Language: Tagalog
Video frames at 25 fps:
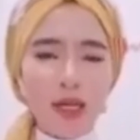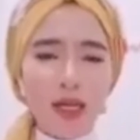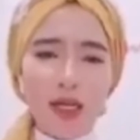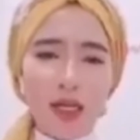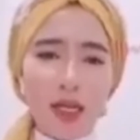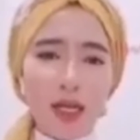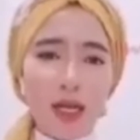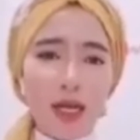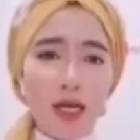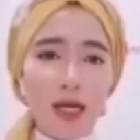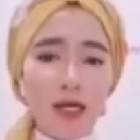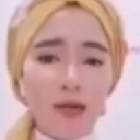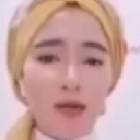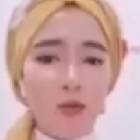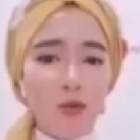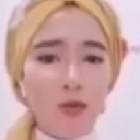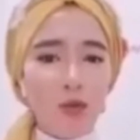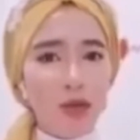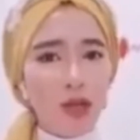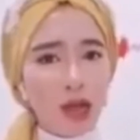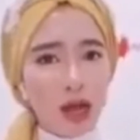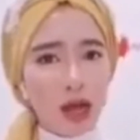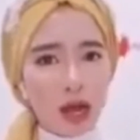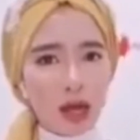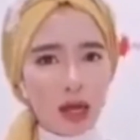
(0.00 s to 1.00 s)
na di kami
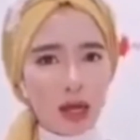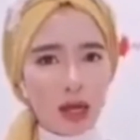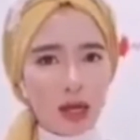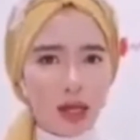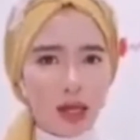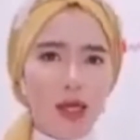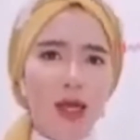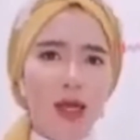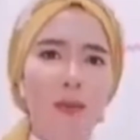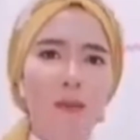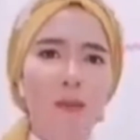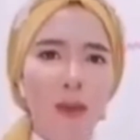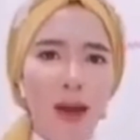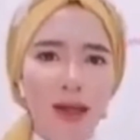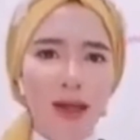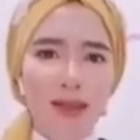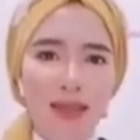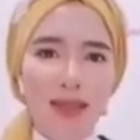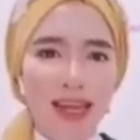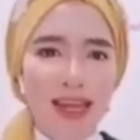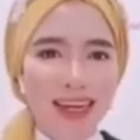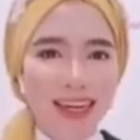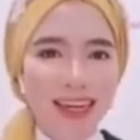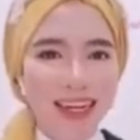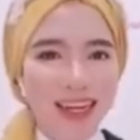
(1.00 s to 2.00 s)
moyang.
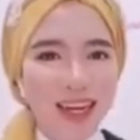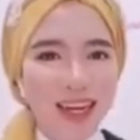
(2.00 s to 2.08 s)
Kapati ni